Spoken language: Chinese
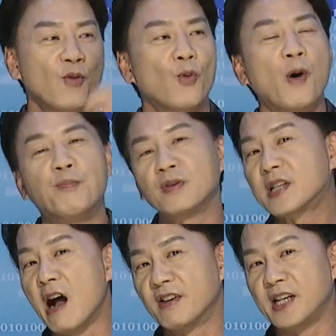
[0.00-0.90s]
我不
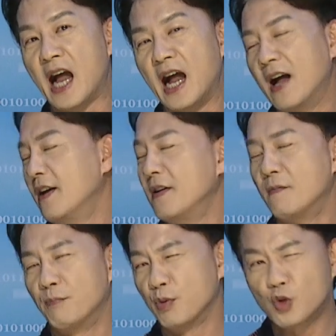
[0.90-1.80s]
造假，
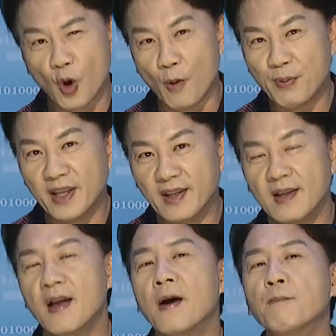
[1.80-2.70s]
不作弊，
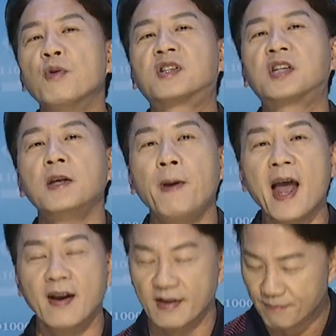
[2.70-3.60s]
不欺
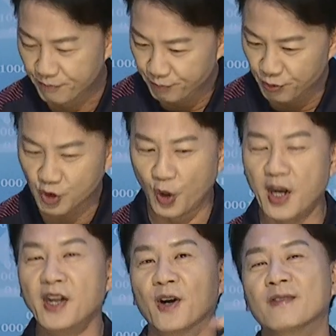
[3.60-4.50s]
骗，不
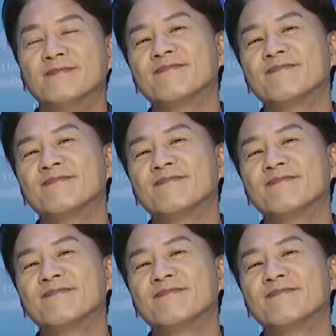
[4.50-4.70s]
吹牛。